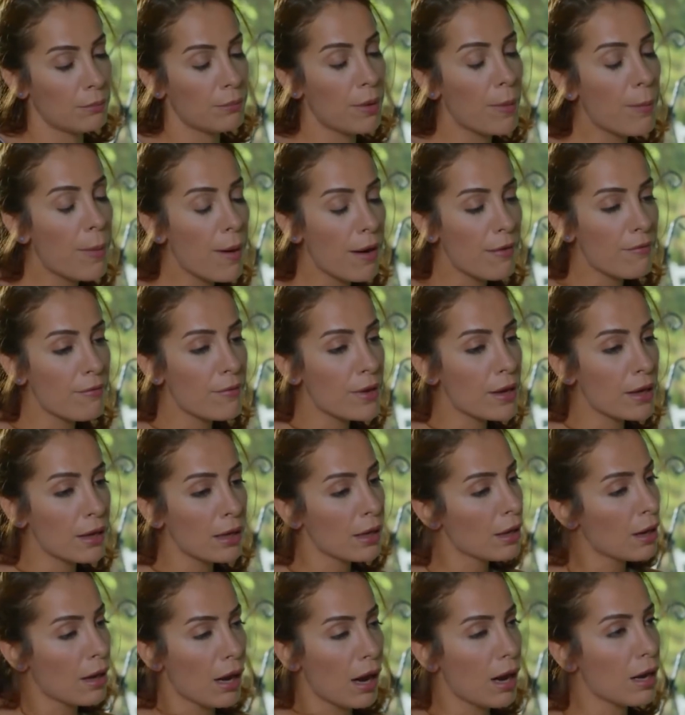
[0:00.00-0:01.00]
Babam ve
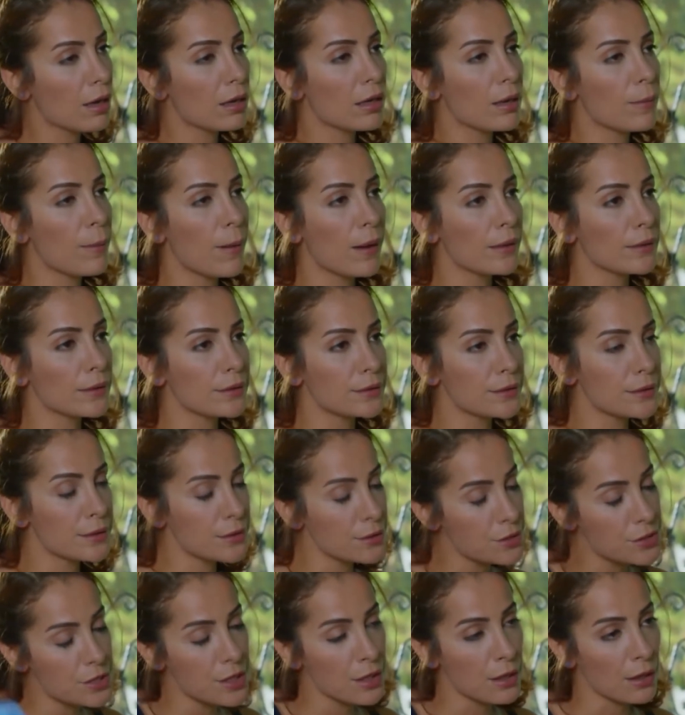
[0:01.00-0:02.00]
akrabaları
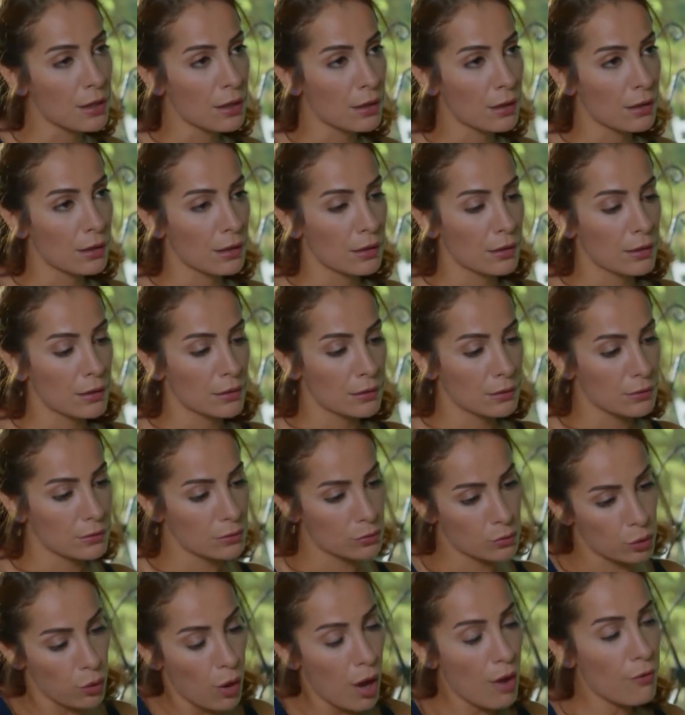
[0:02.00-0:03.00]
deyince
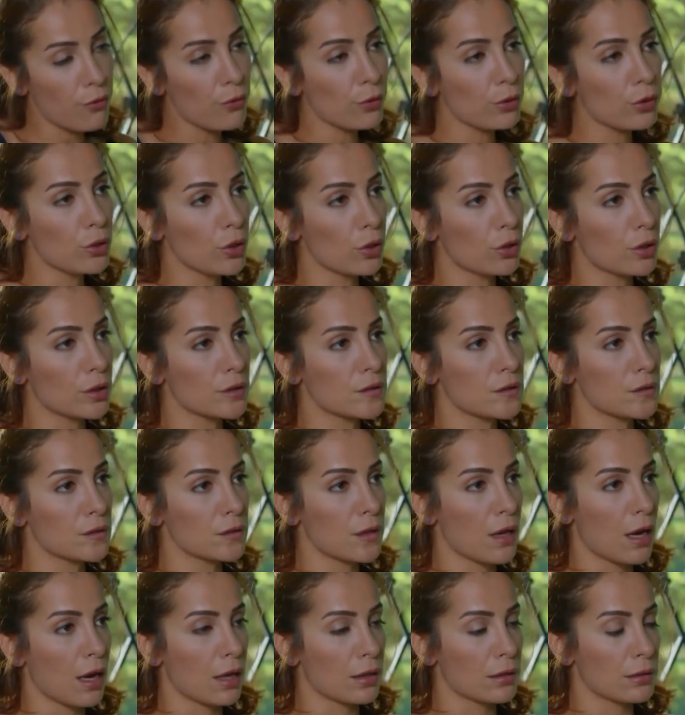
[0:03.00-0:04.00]
tuhaf oluyor kadın
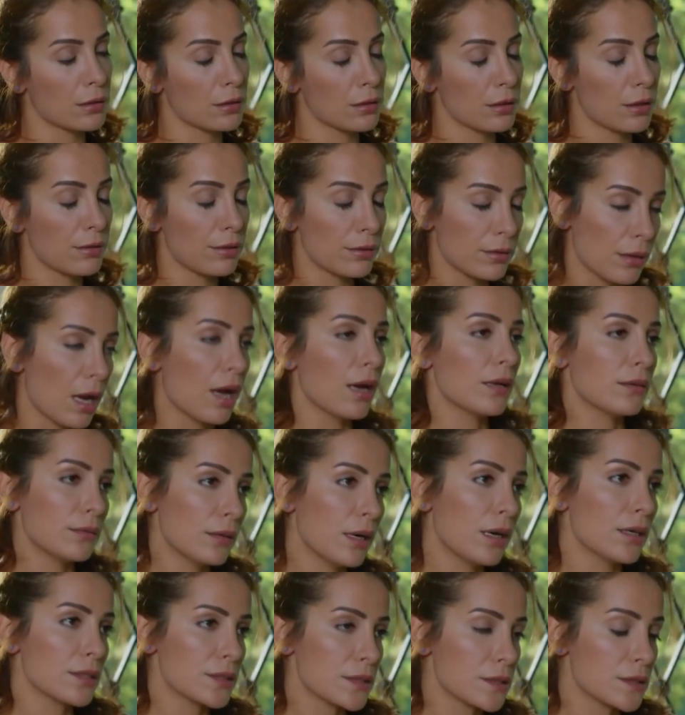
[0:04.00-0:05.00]
yani. E, yani
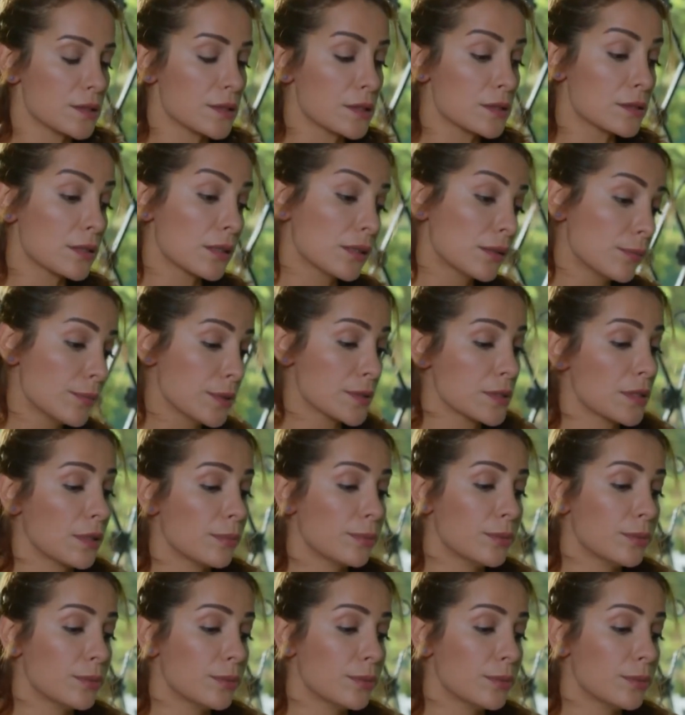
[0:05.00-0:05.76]
haksız da sayılmaz